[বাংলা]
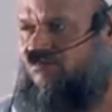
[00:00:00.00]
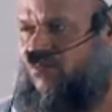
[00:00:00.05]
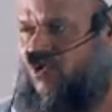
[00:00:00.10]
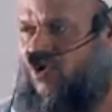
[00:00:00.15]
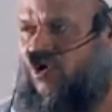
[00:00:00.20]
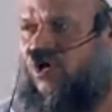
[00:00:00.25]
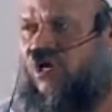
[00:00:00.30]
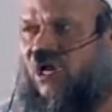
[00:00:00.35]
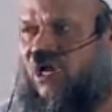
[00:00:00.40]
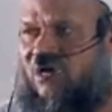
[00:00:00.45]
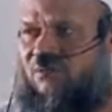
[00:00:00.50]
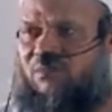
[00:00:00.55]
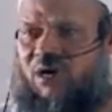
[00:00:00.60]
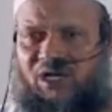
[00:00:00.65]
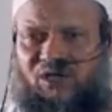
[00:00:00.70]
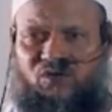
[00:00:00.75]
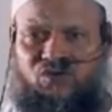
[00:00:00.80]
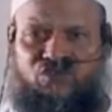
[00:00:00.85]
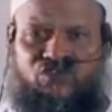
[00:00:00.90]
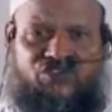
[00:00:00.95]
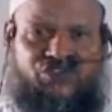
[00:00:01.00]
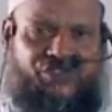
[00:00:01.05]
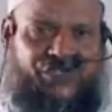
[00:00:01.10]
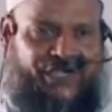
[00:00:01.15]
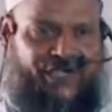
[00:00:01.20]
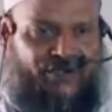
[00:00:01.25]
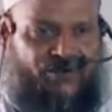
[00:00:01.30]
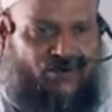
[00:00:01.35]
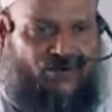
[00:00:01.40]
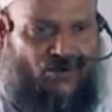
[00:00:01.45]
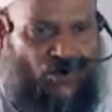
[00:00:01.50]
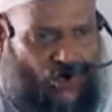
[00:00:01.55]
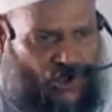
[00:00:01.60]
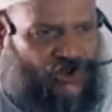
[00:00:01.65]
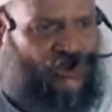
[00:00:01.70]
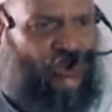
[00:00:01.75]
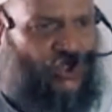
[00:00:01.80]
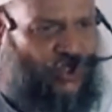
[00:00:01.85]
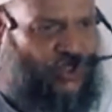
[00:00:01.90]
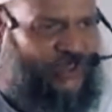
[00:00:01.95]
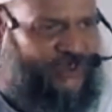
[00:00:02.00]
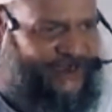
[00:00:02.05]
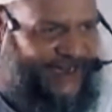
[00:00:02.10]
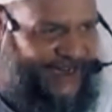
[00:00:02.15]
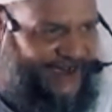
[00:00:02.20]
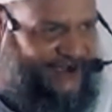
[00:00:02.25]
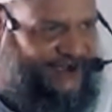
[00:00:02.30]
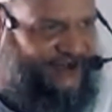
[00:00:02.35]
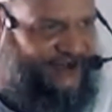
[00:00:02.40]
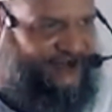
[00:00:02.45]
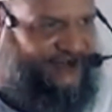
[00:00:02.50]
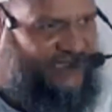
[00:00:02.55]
মরা মানুষকে গোসল দেয়